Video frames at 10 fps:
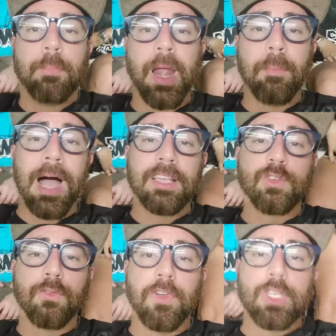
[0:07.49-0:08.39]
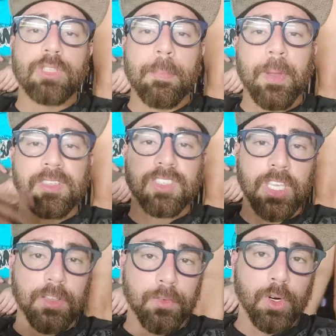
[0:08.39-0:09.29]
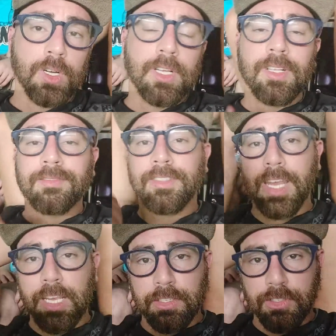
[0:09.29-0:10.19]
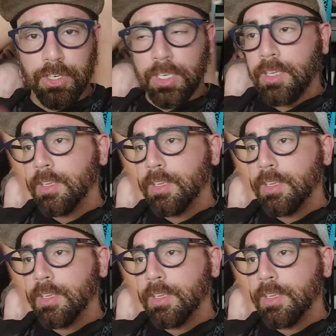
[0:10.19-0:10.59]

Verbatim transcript: para mais um vídeo depressivo, triste,